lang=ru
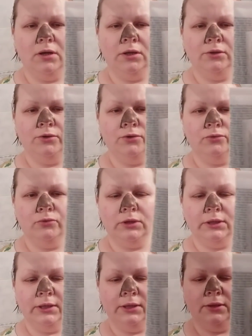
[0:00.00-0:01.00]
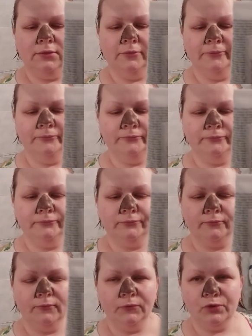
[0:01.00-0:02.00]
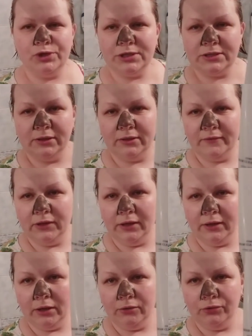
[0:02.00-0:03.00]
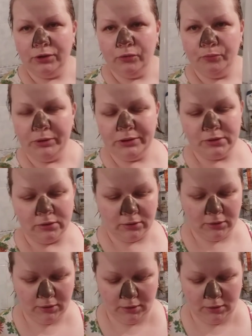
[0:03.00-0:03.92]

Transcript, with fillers: New Clean. Ну, честно говоря, я ее не любитель.